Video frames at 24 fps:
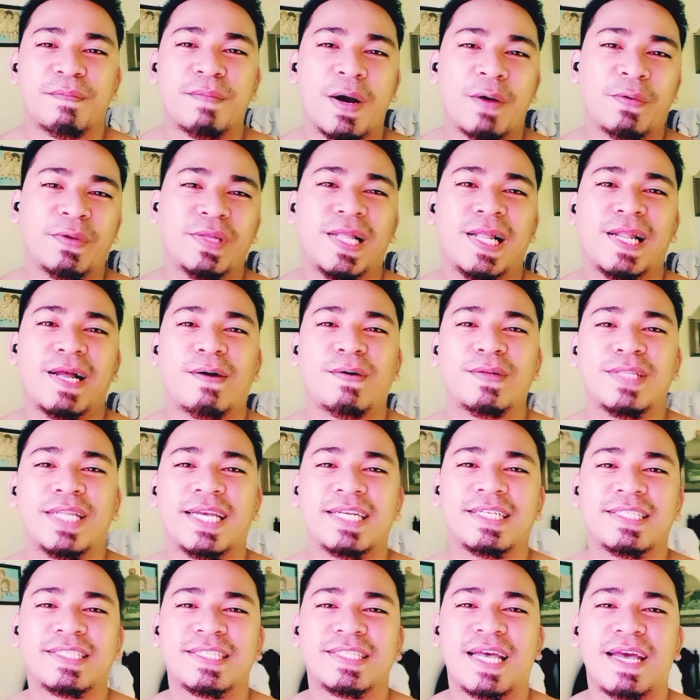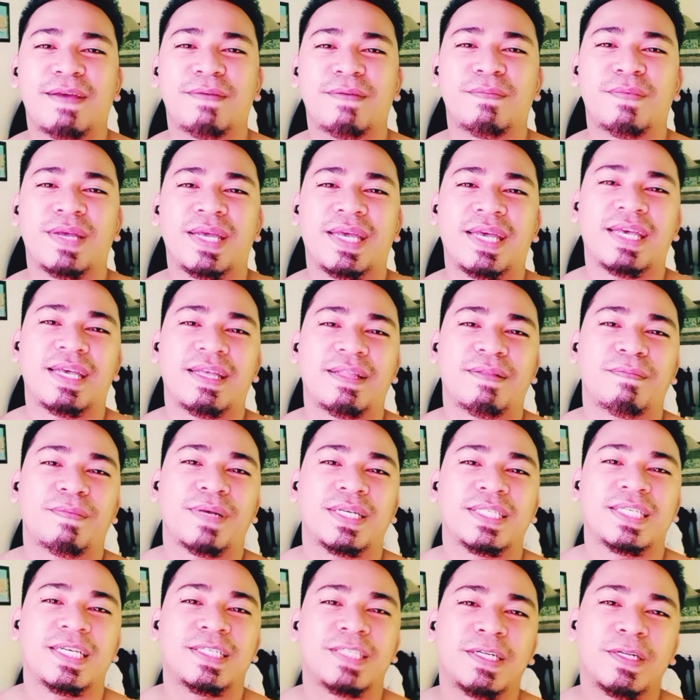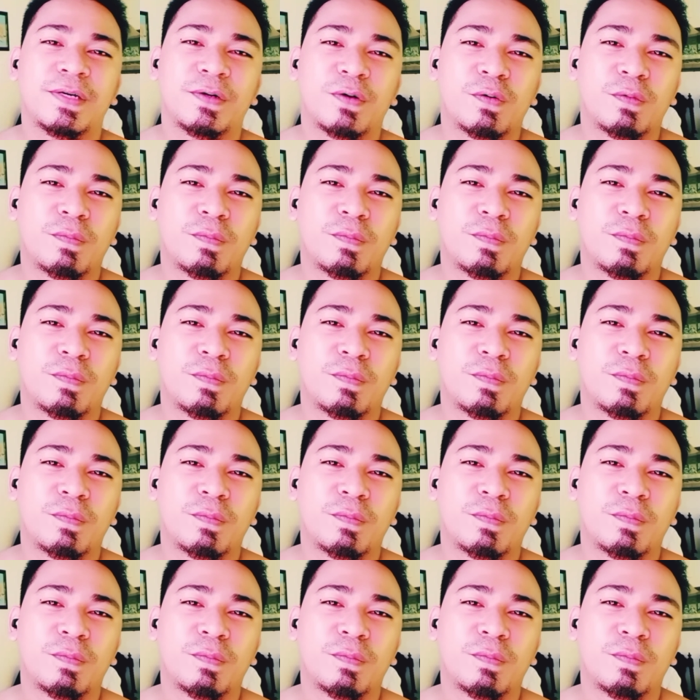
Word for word: Bawi na lang ako next time. And pasensya